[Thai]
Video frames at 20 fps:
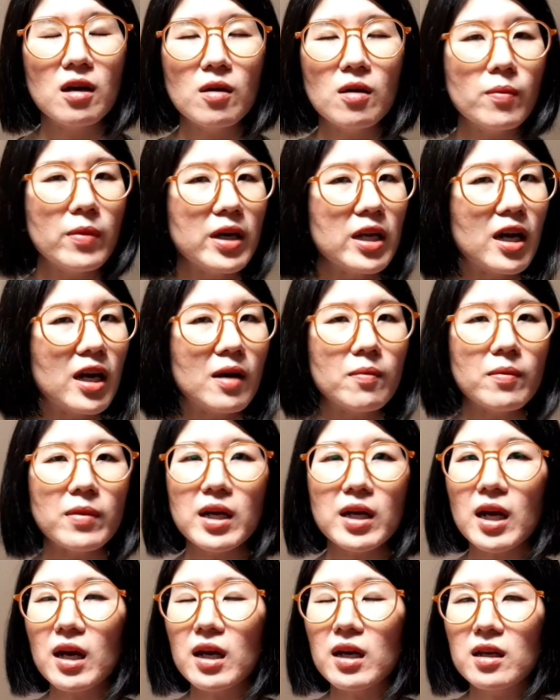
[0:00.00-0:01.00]
ไม่ทำอะ
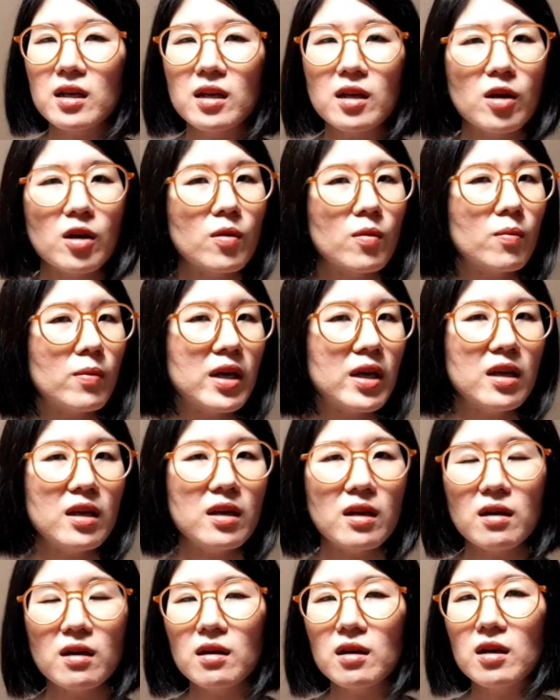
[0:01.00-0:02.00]
ไรไม่
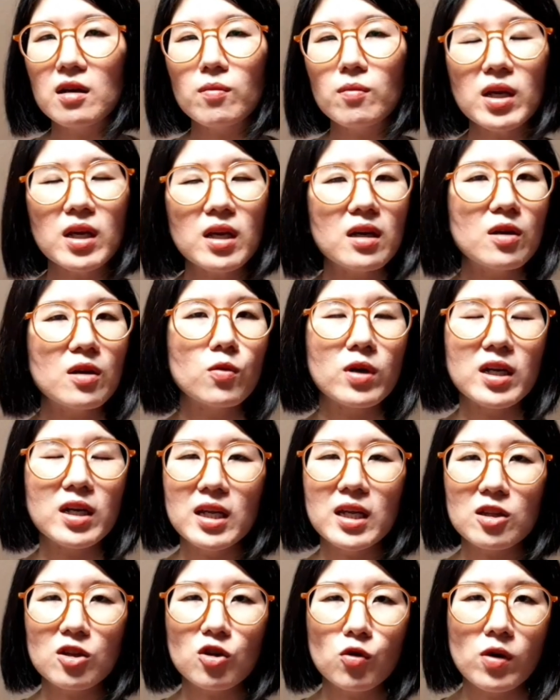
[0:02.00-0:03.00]
เดินไม่กระดุกกระดิ
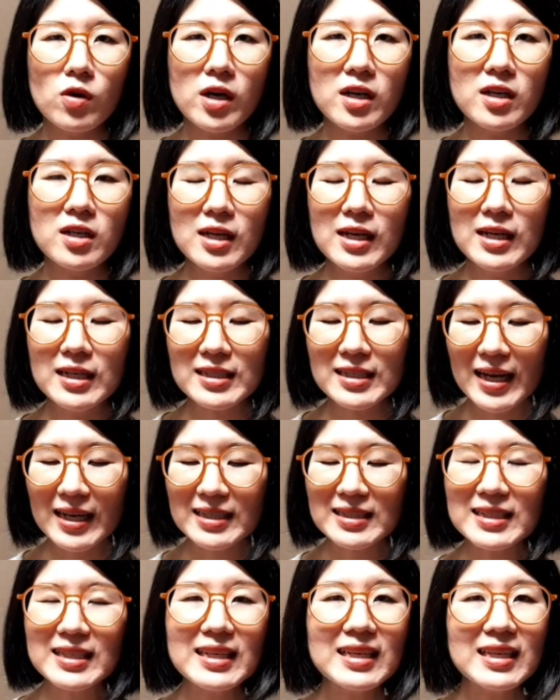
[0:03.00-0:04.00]
กตัวทั้ง
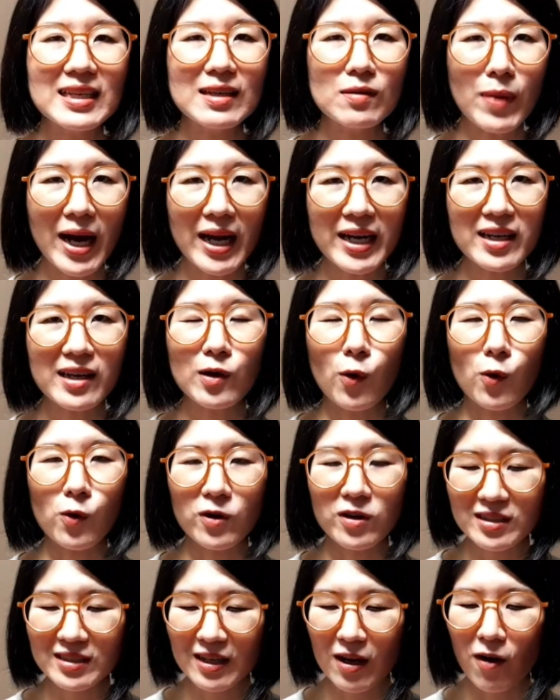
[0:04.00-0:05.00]
ที่บานกระดก
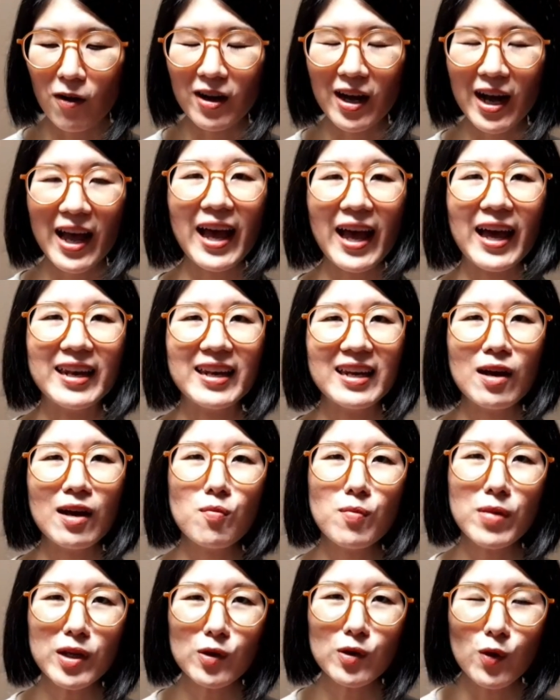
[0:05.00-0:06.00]
ของอาหารนั้นนะ
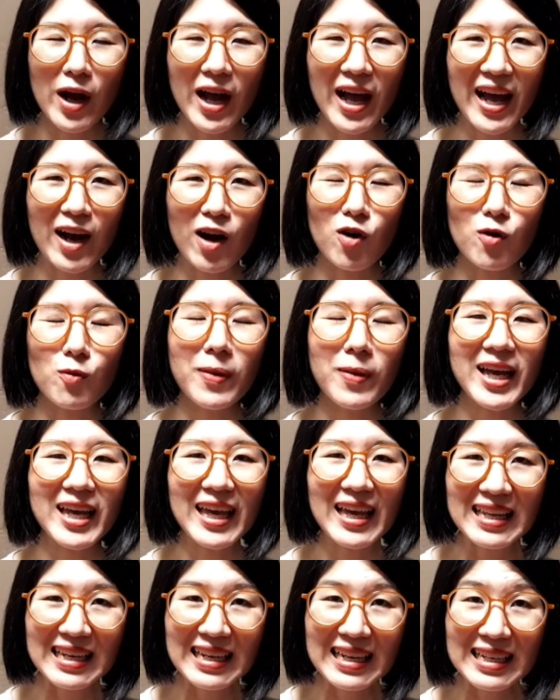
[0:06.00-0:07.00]
มันอยู่ห่างออกไป
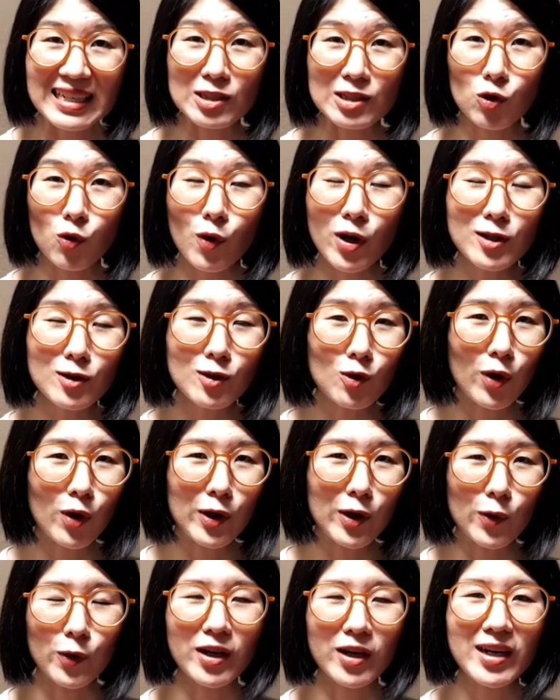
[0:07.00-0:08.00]
แค่หนึ่งช่วงตัวห
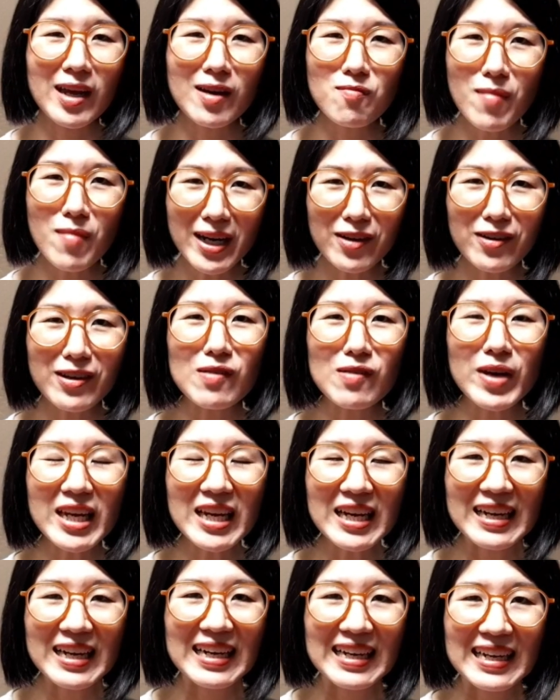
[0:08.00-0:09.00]
นูเท่านั้นมันก็ยังไม่
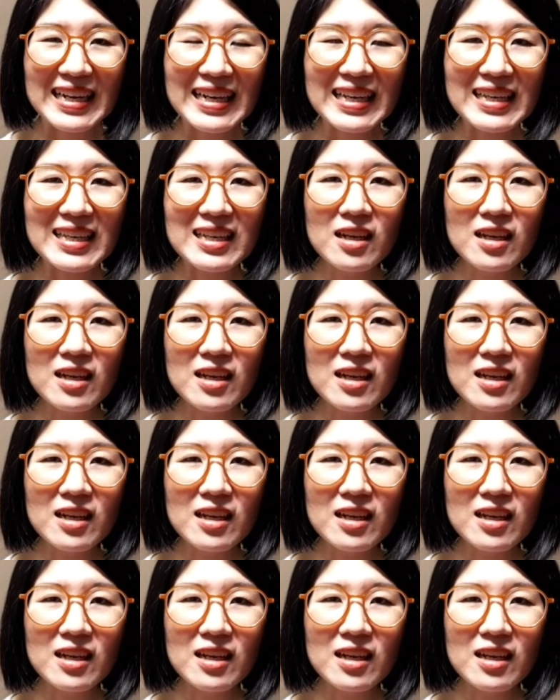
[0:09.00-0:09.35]
เดินเลย